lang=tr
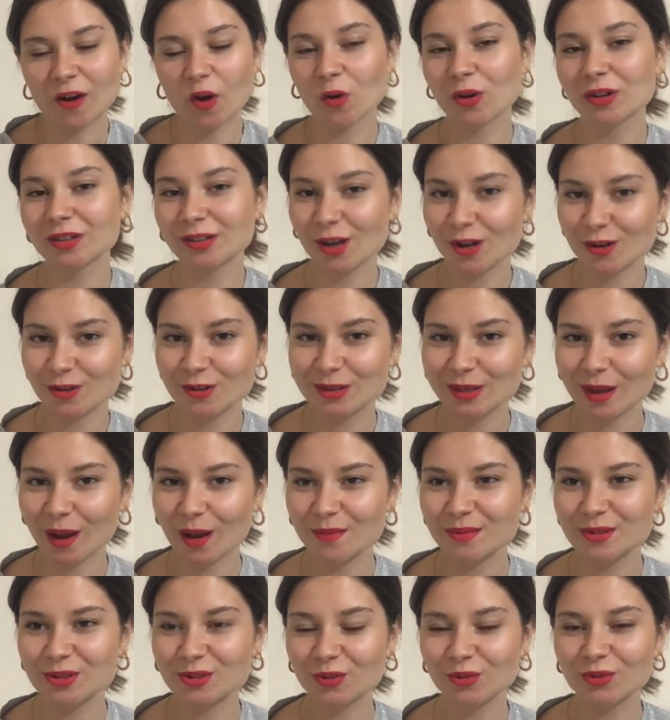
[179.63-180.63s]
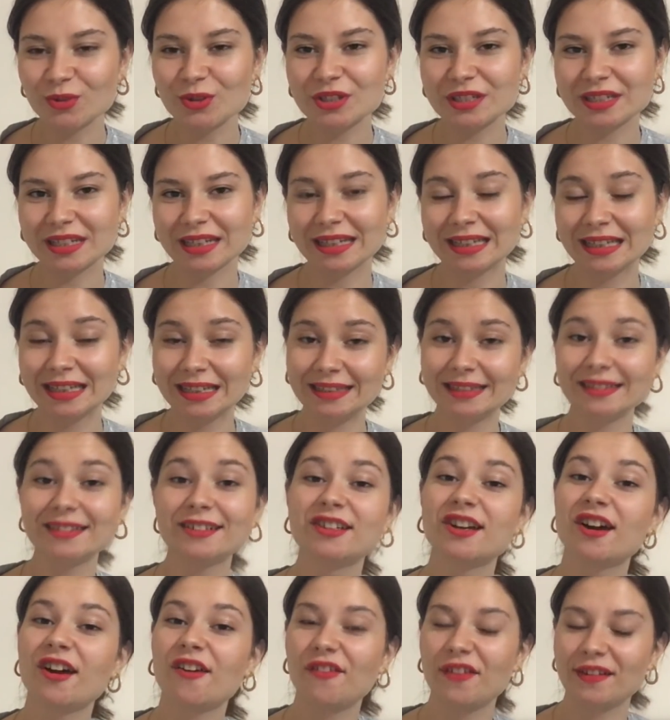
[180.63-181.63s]
O kadar güzel bir sonuç ki giydiğin
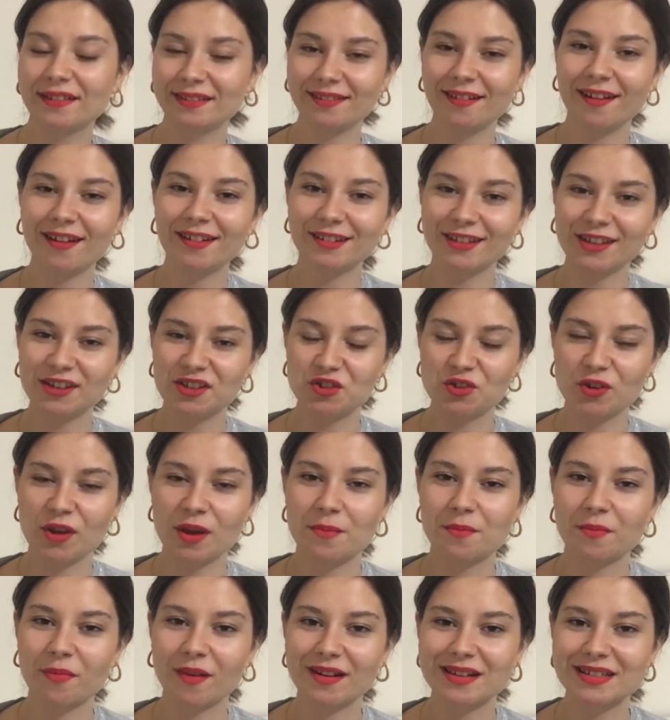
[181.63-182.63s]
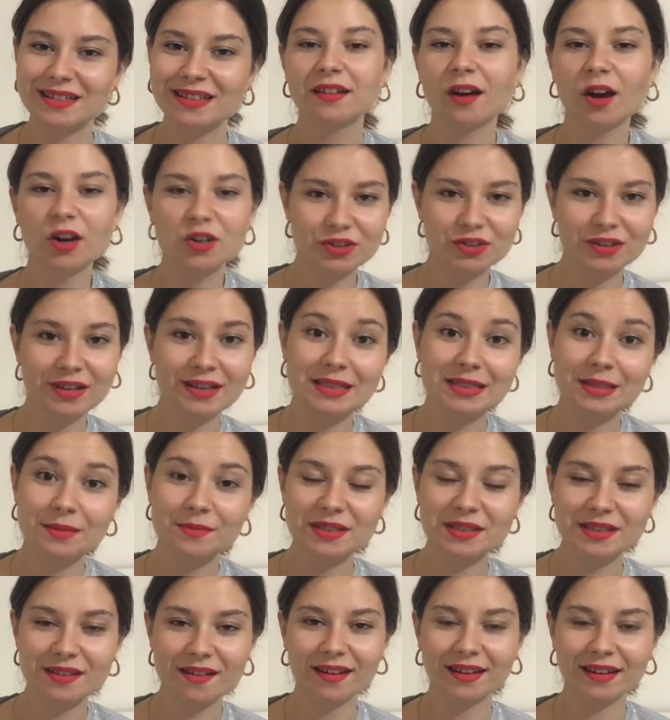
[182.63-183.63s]
kıyafetler değişiyor en baş. Daha önceden
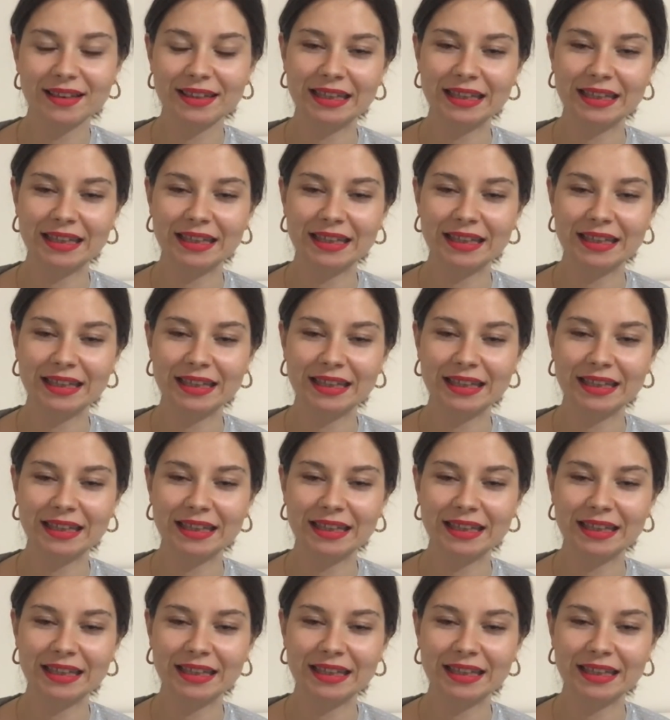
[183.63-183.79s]
simsiyah